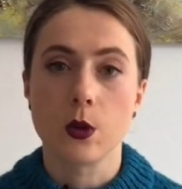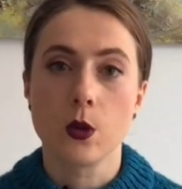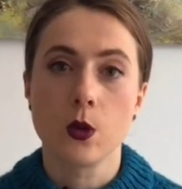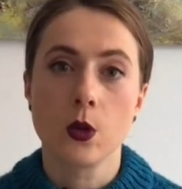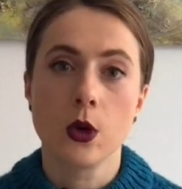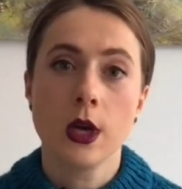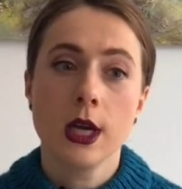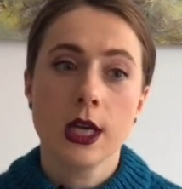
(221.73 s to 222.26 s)

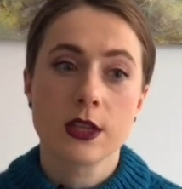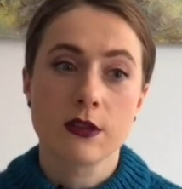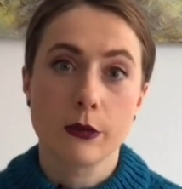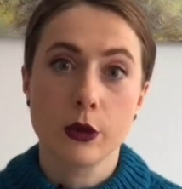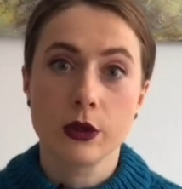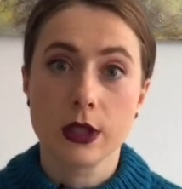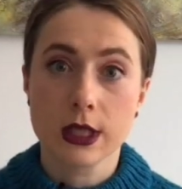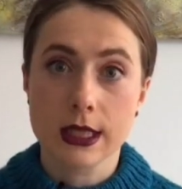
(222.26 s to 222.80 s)
у
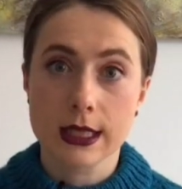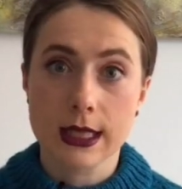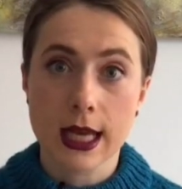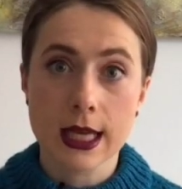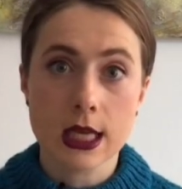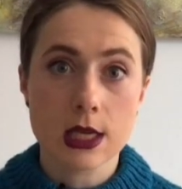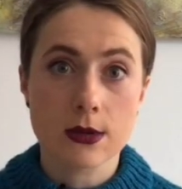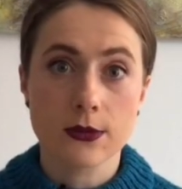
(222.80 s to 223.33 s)
свободных
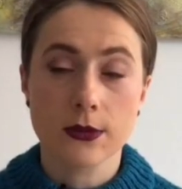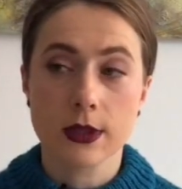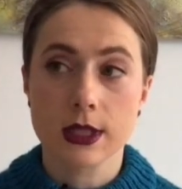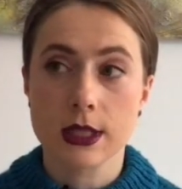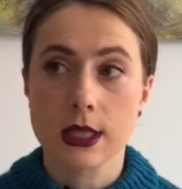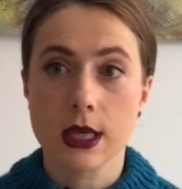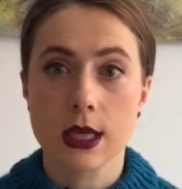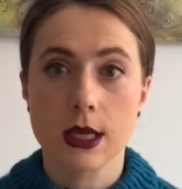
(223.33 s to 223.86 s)
дизайнеров,
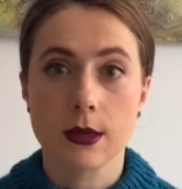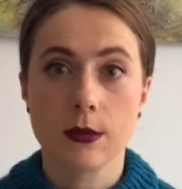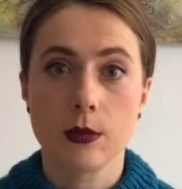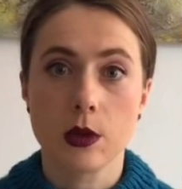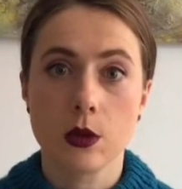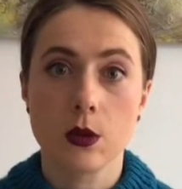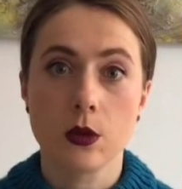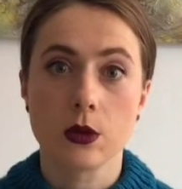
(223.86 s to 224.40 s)
где
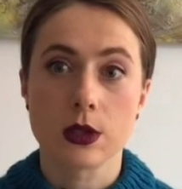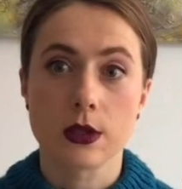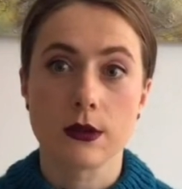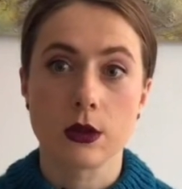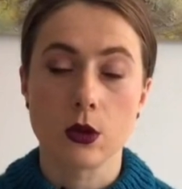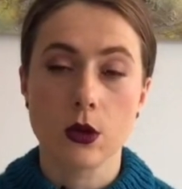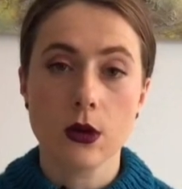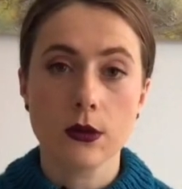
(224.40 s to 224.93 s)
миллион
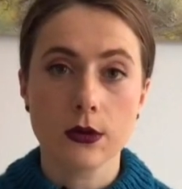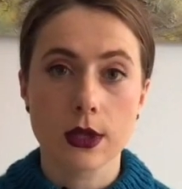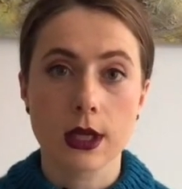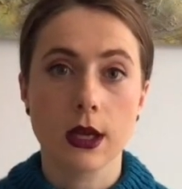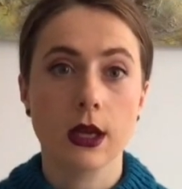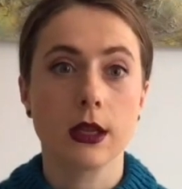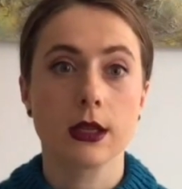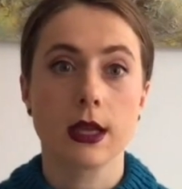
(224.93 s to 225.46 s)
цветов
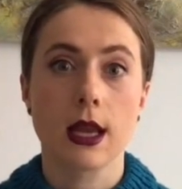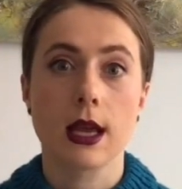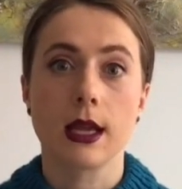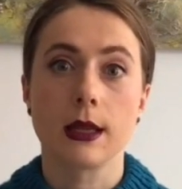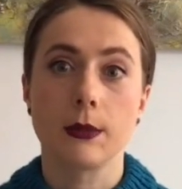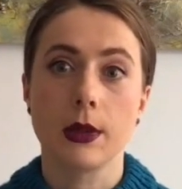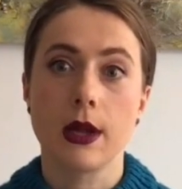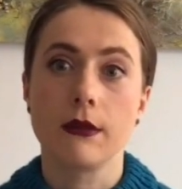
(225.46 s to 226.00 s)
да,
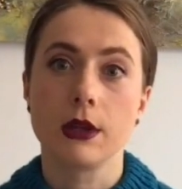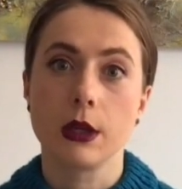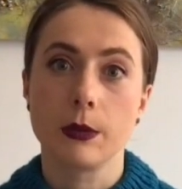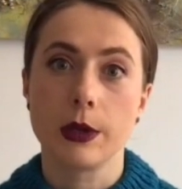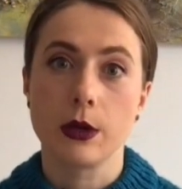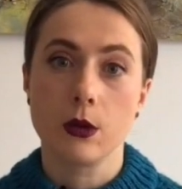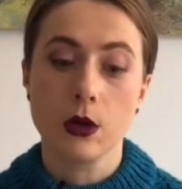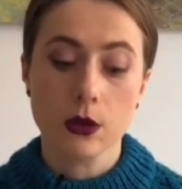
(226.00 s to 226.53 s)
для плавных
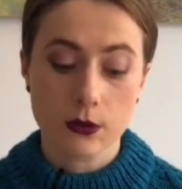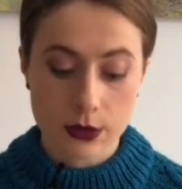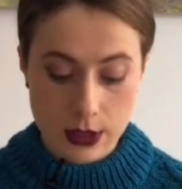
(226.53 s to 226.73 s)
переходов.